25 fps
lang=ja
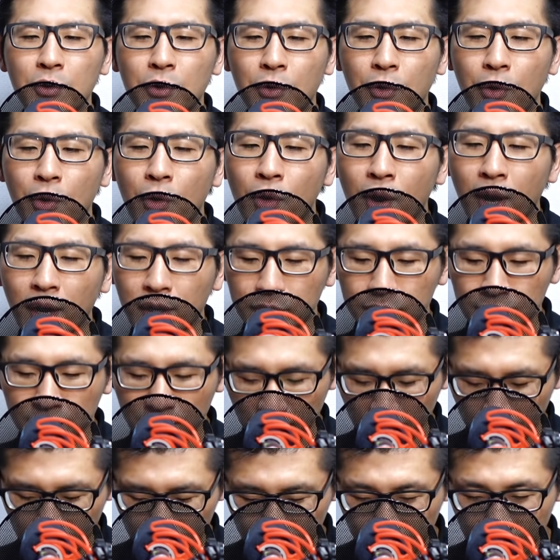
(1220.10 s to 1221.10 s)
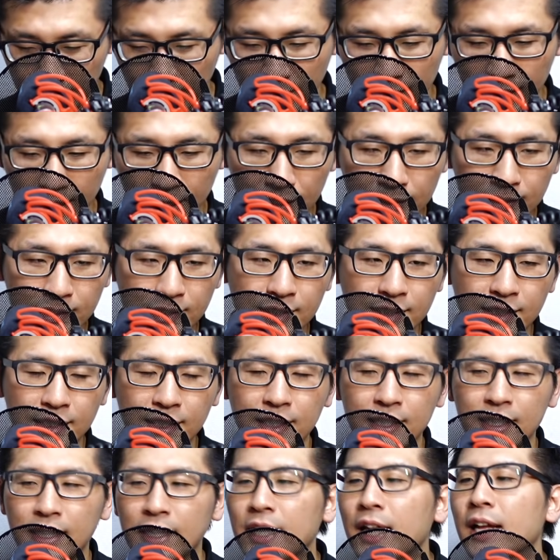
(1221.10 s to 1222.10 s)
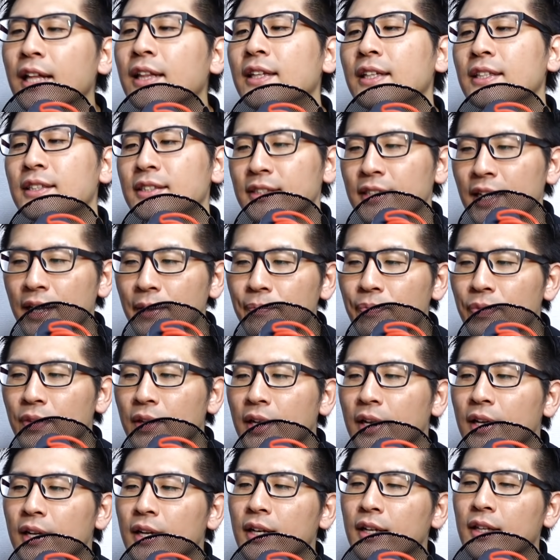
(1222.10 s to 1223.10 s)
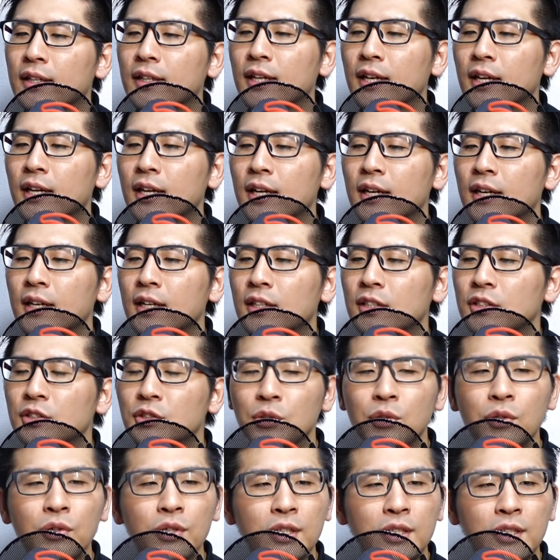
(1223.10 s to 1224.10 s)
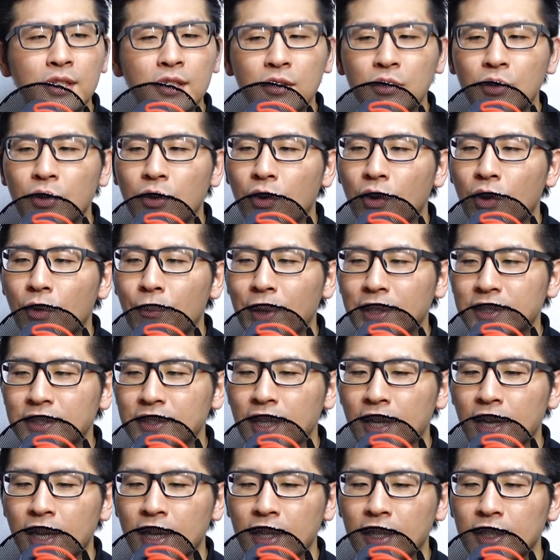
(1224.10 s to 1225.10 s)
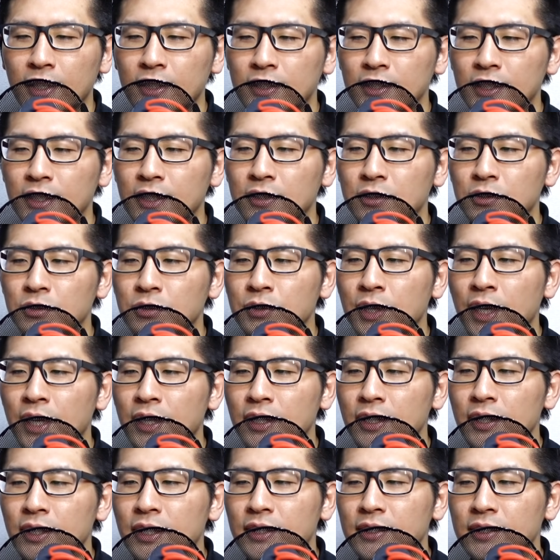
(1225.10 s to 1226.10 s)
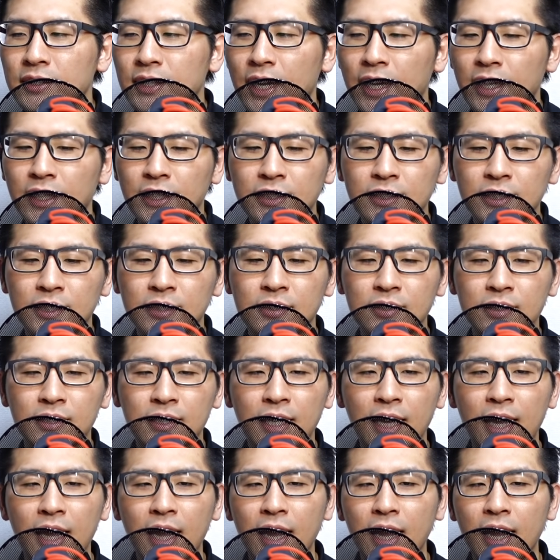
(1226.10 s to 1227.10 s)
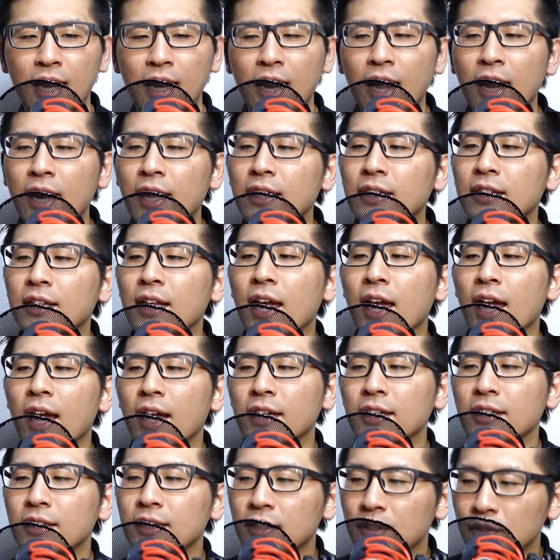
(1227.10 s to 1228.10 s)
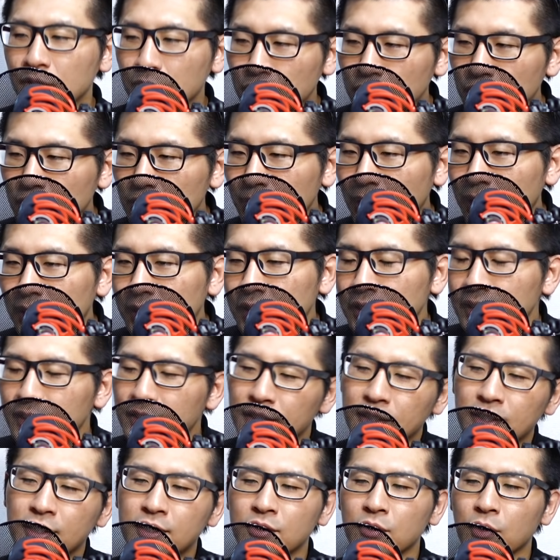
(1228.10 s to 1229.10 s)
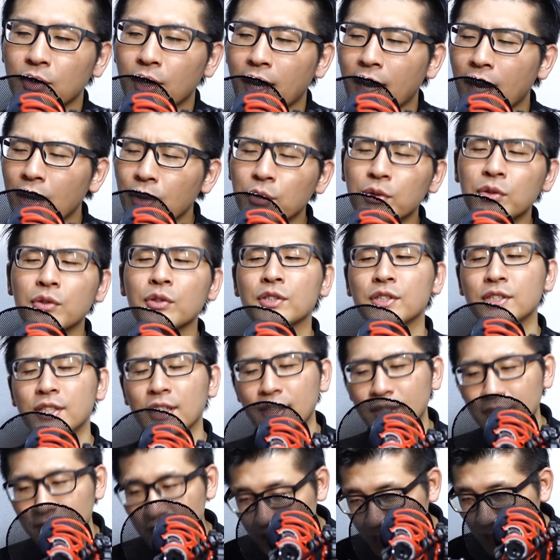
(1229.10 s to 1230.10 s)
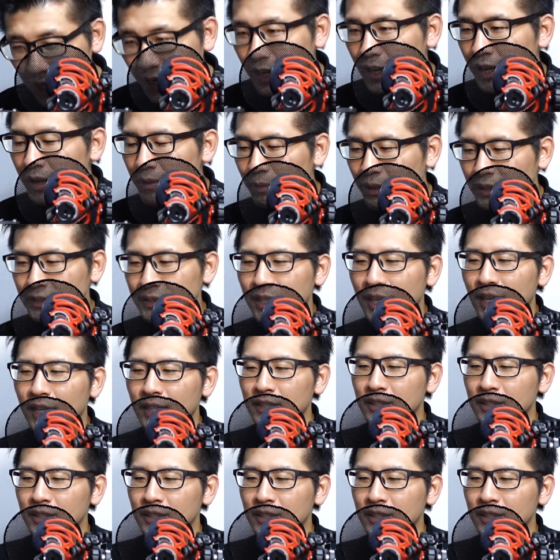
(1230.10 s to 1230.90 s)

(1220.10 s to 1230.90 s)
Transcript: 高額になりがちなんですね。で、上位機の、さらに上にですね位置づけられている、D シリーズの顔としてですね、製